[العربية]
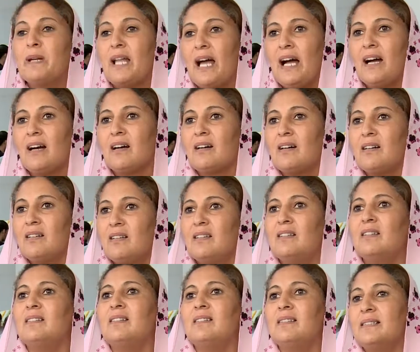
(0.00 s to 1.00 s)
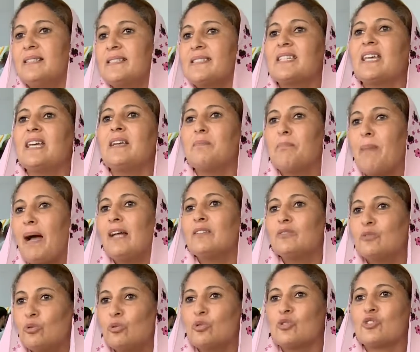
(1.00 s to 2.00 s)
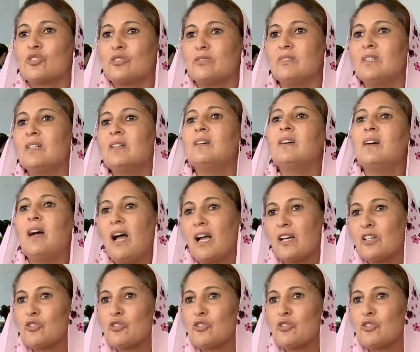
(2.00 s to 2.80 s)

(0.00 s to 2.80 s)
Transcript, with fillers: بالحق الانسان ما عندوش هاك